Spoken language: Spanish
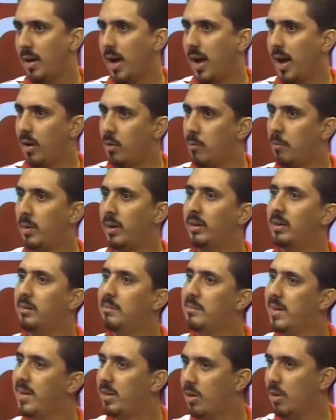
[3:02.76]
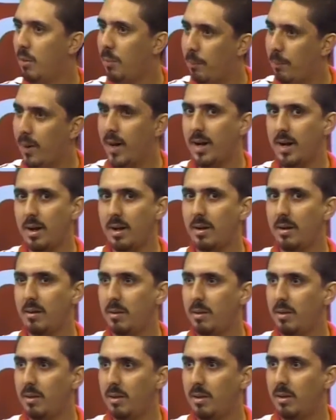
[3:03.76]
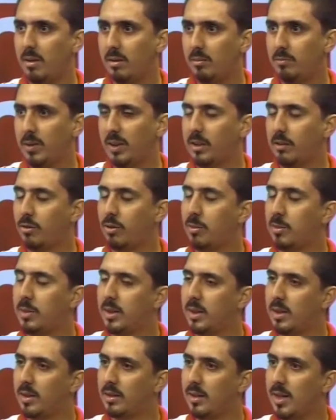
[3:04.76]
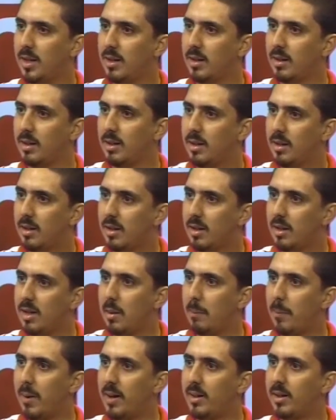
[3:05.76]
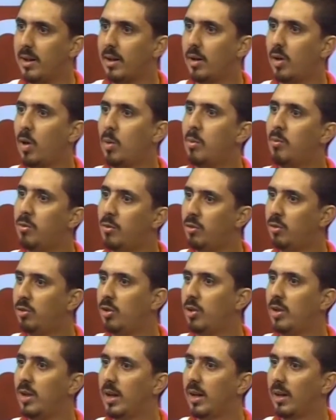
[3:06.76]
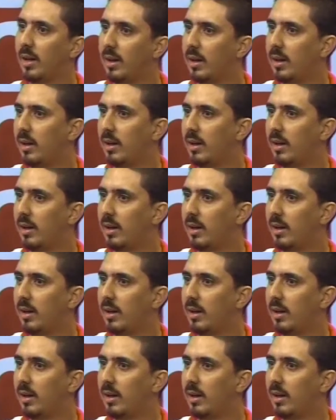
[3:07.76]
hagan un plan de medios para plataformas digitales y aprendan cómo funciona,